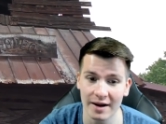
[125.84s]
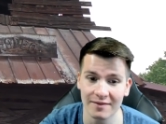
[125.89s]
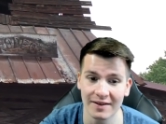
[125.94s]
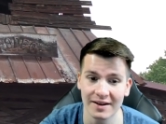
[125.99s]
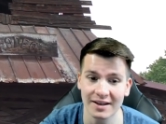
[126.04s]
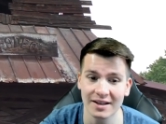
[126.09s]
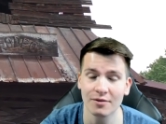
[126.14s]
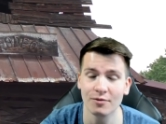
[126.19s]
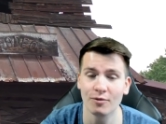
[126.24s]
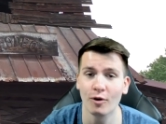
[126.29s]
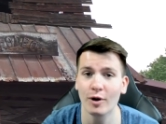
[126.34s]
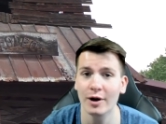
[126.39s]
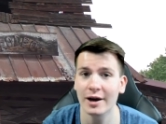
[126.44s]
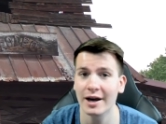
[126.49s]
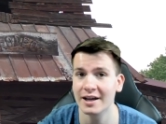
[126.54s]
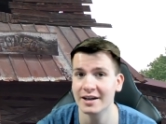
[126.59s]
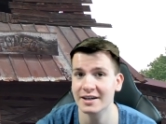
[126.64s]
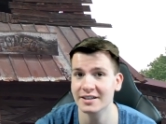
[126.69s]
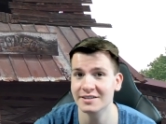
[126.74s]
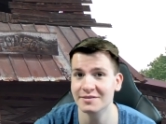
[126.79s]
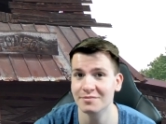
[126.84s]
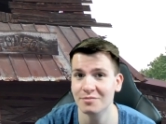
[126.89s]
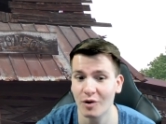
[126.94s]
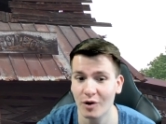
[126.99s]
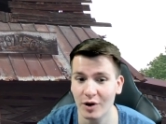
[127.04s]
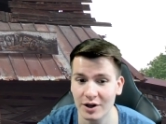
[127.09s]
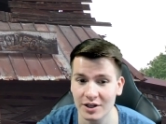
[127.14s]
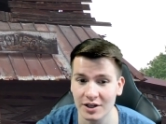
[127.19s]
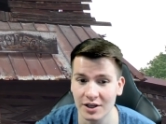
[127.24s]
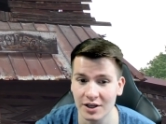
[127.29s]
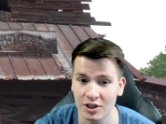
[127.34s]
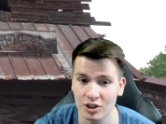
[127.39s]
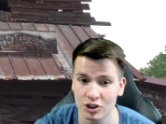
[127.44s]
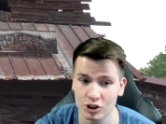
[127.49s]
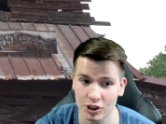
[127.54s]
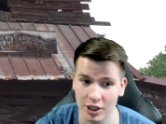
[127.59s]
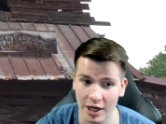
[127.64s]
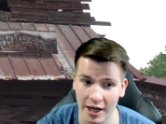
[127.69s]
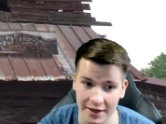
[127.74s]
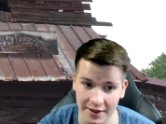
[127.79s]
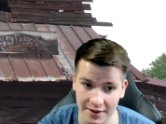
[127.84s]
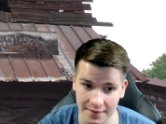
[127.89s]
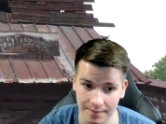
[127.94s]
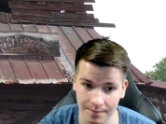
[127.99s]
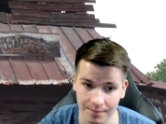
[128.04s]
welche vorher an diesem Ort stand.